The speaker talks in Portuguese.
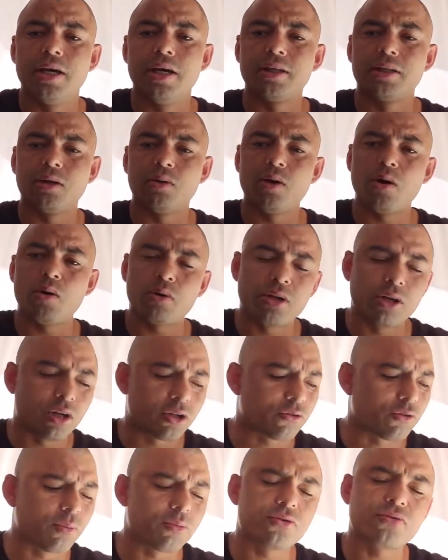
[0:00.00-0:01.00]
Então é o que
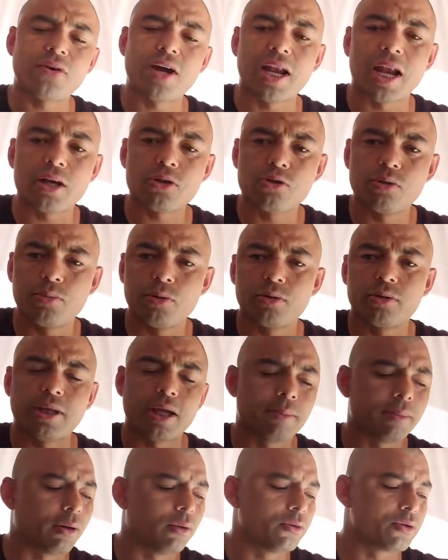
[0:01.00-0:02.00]
nós vamos falar sobre o
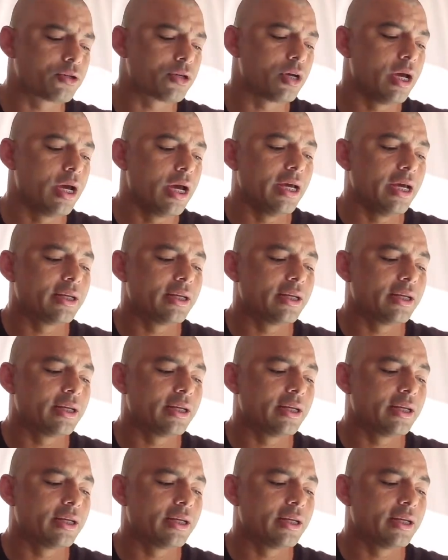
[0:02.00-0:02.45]
tema hoje.